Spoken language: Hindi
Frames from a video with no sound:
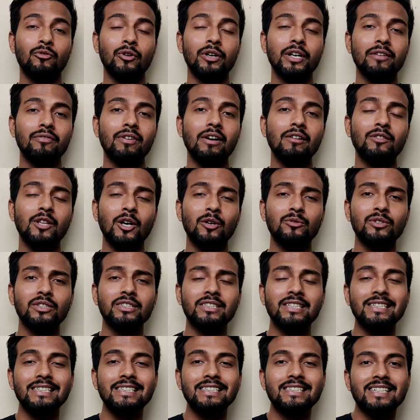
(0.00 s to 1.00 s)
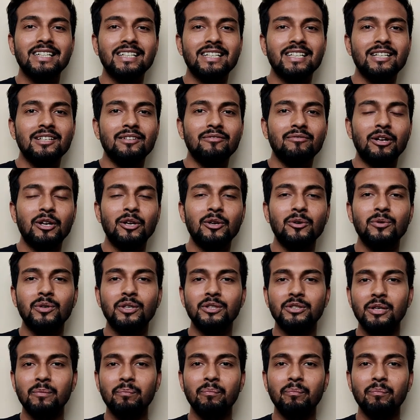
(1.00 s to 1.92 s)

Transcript: 25,000 से नीचे की वैल्यू की